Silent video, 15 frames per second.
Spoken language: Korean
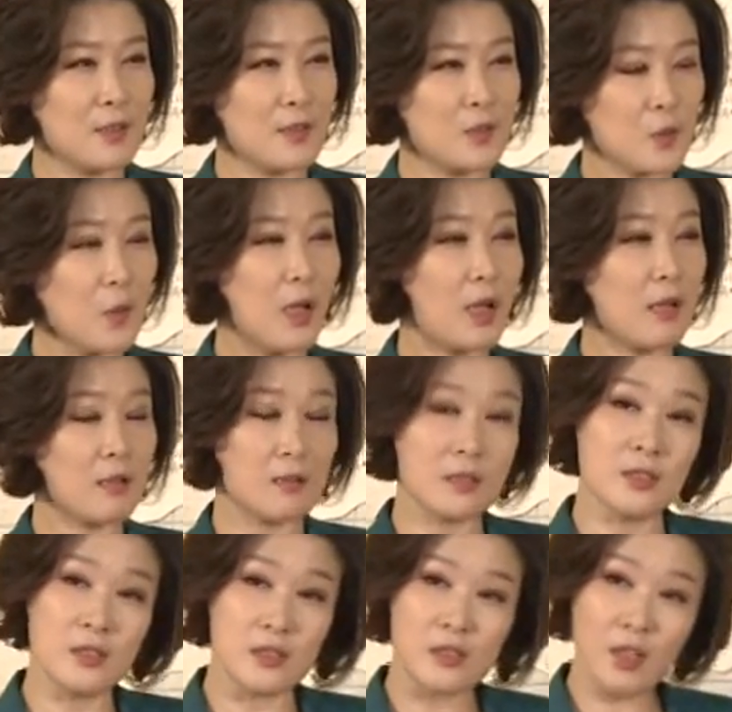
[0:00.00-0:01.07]
좋아.
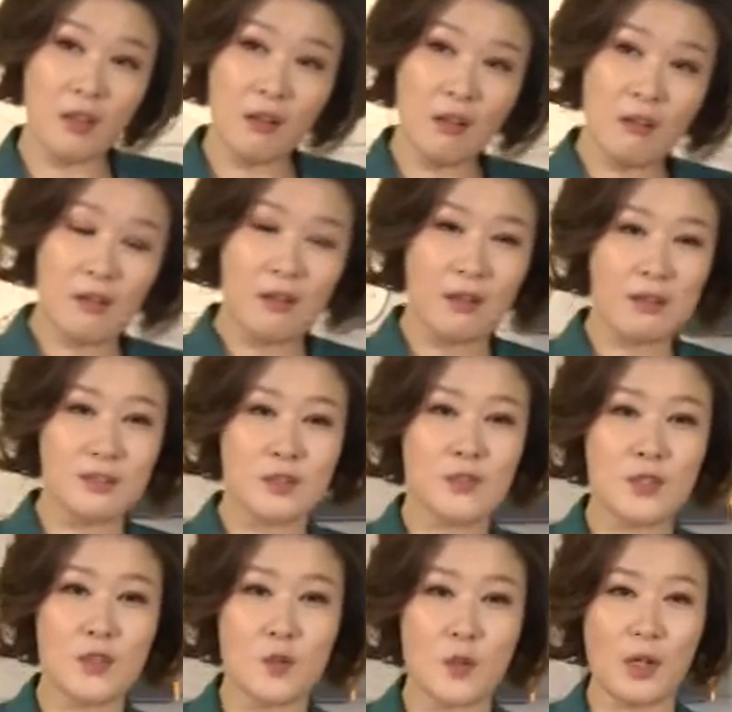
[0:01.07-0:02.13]
진짜?
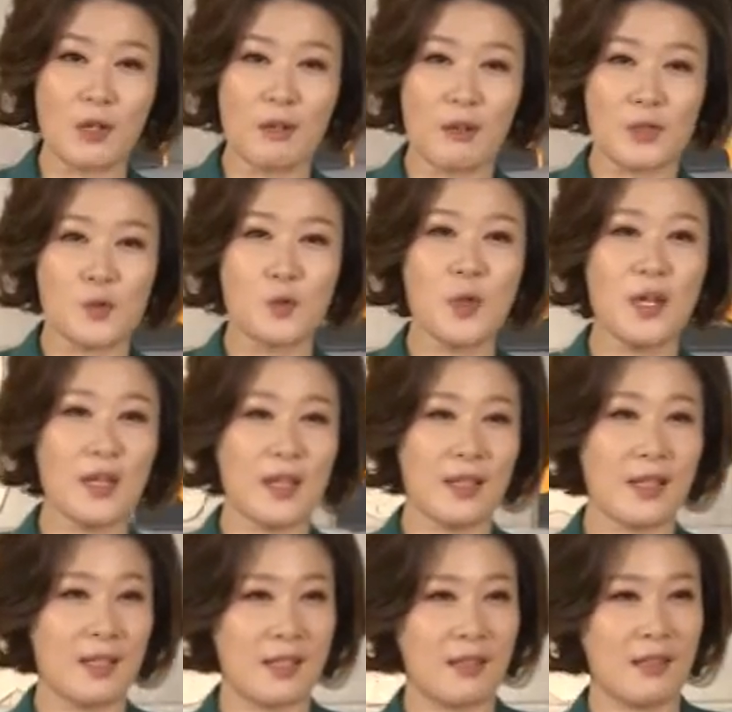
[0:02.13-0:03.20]
진짜 좋아? 아,
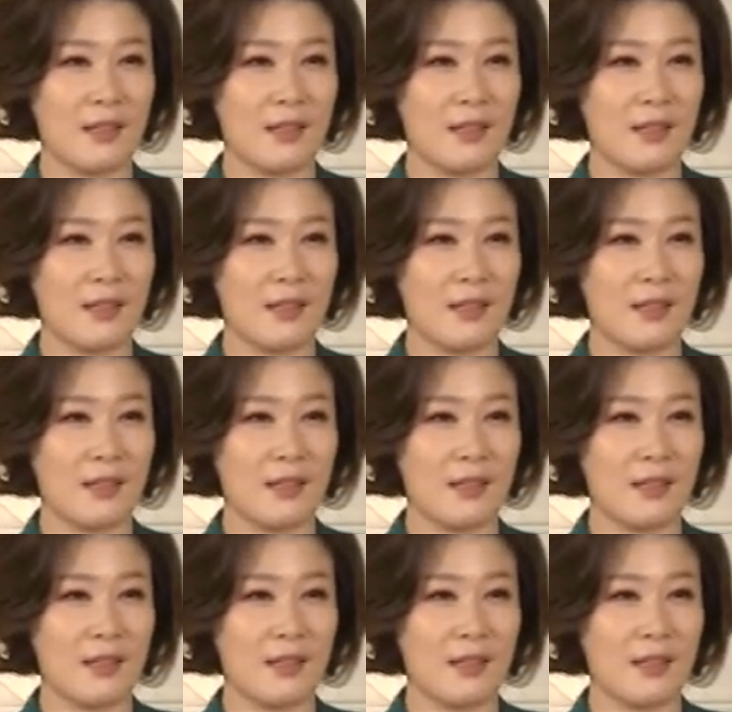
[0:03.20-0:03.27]
좋아해.